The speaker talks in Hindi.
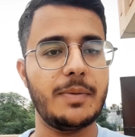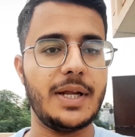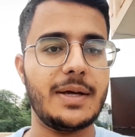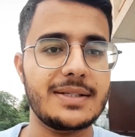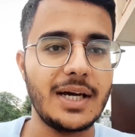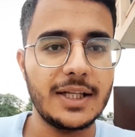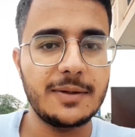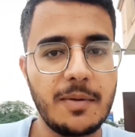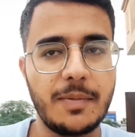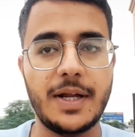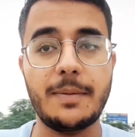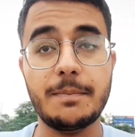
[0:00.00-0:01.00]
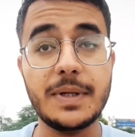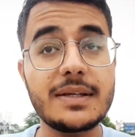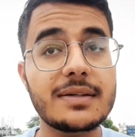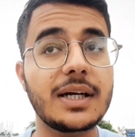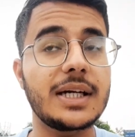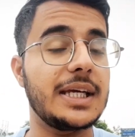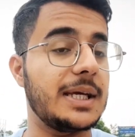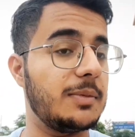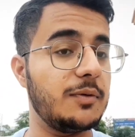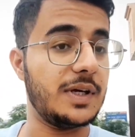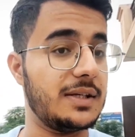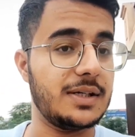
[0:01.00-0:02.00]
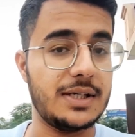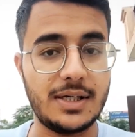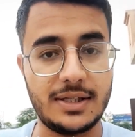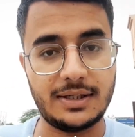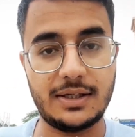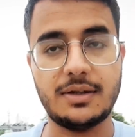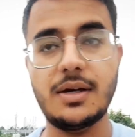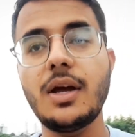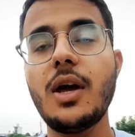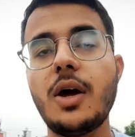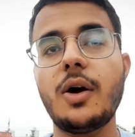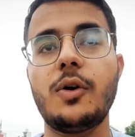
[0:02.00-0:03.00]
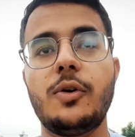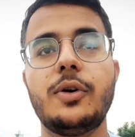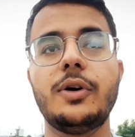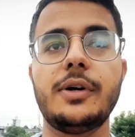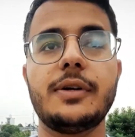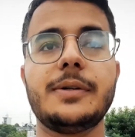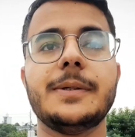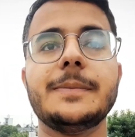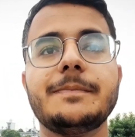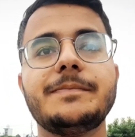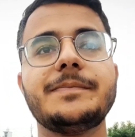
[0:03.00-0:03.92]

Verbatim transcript: पड़ा सात भी पड़ा बीस घंटे के भी वेस्ट नहीं जाते हैं और